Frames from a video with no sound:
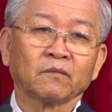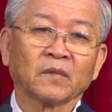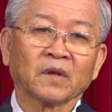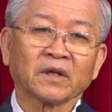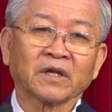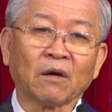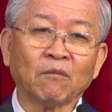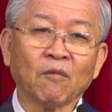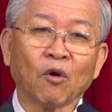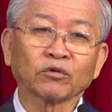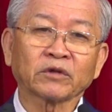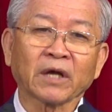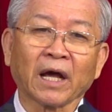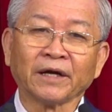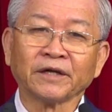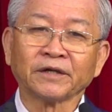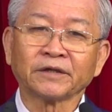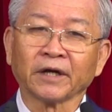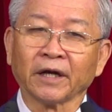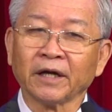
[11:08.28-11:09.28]
trong một
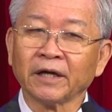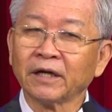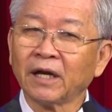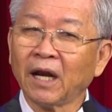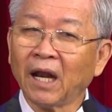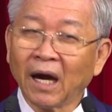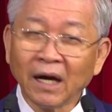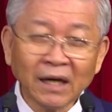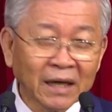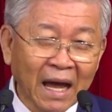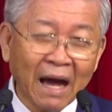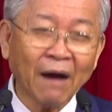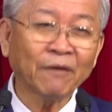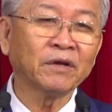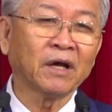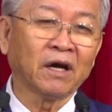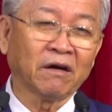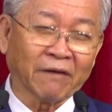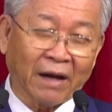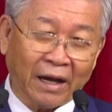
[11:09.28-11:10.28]
thành trì lớn lao
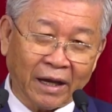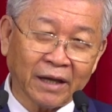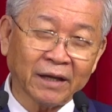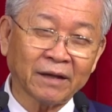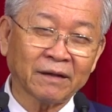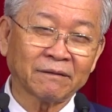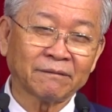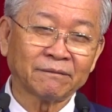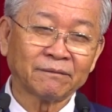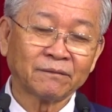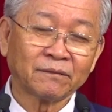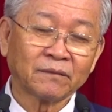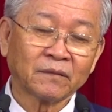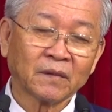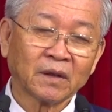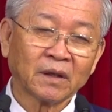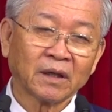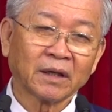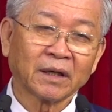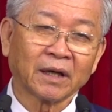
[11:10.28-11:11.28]
như vậy
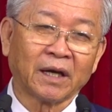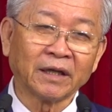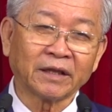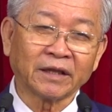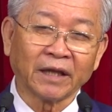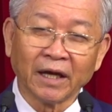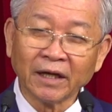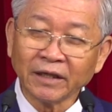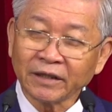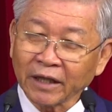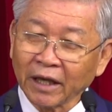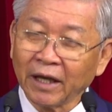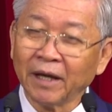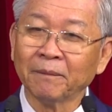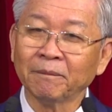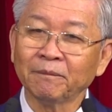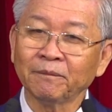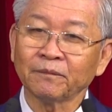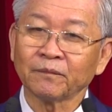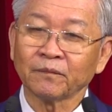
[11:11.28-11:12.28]
khi tiến chiếm
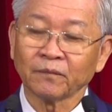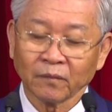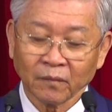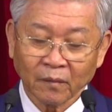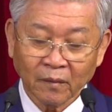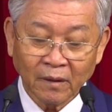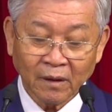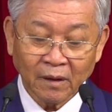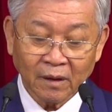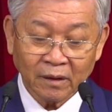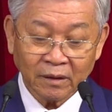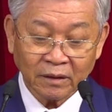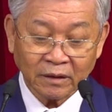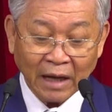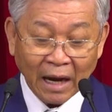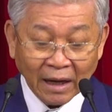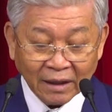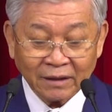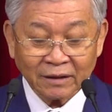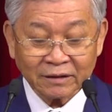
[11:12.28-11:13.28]

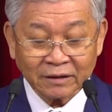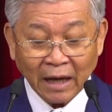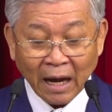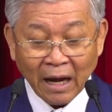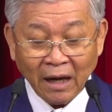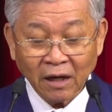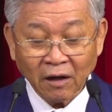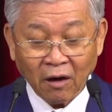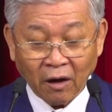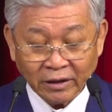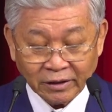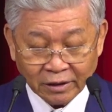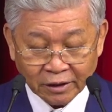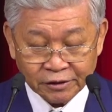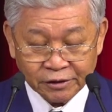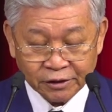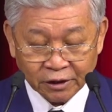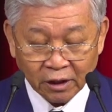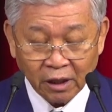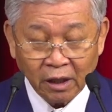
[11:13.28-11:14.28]
chắc chắn có những
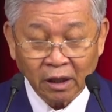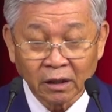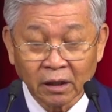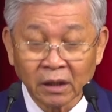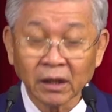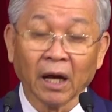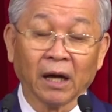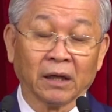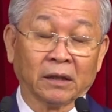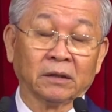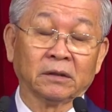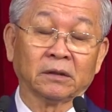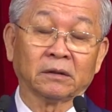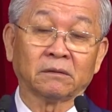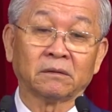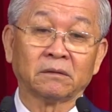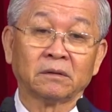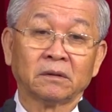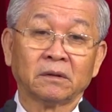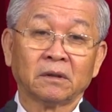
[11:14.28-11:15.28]
sự lưỡng lự
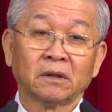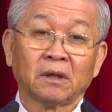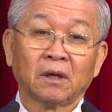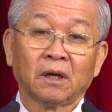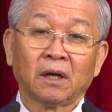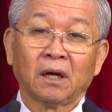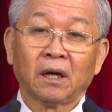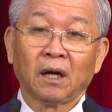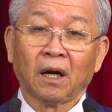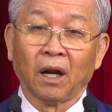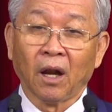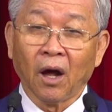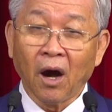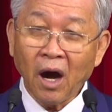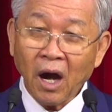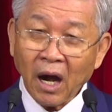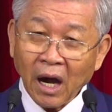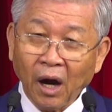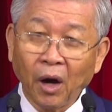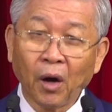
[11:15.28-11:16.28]

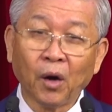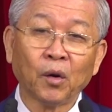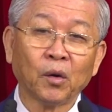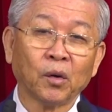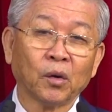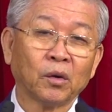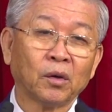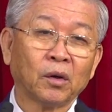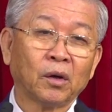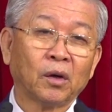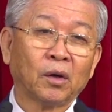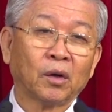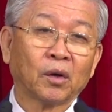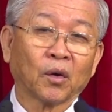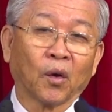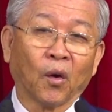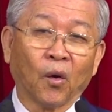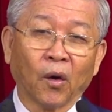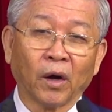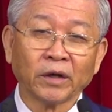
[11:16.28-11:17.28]
lo âu
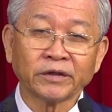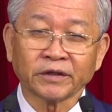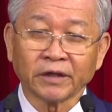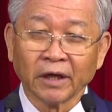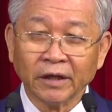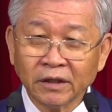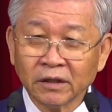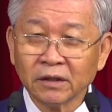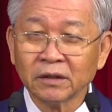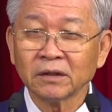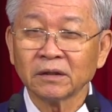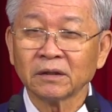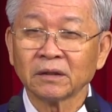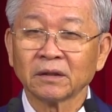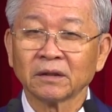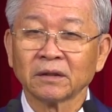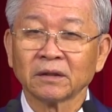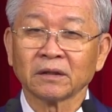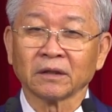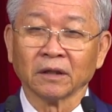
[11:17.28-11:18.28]
của chính
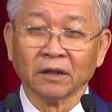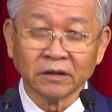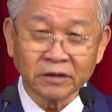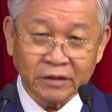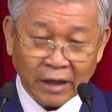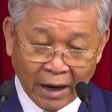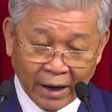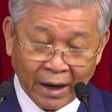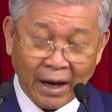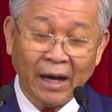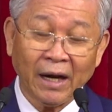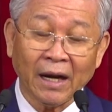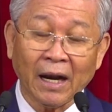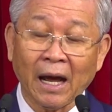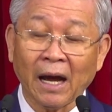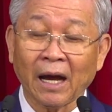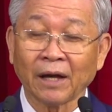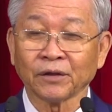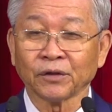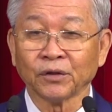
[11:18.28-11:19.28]
tướng trẻ
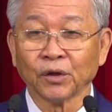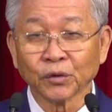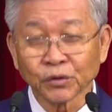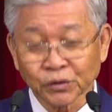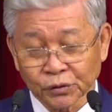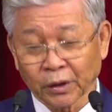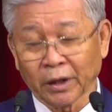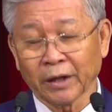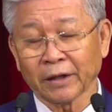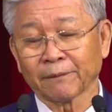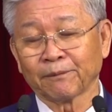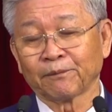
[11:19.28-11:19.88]
là Giô-suê